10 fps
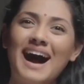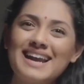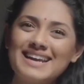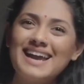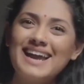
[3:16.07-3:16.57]

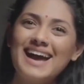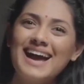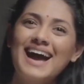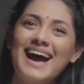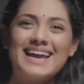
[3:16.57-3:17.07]
মানে
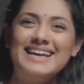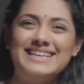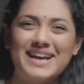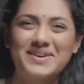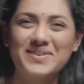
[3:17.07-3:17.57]

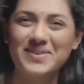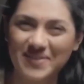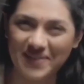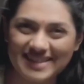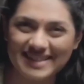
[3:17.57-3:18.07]
এটা
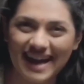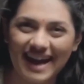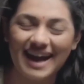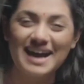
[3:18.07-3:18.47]
কোনো কথা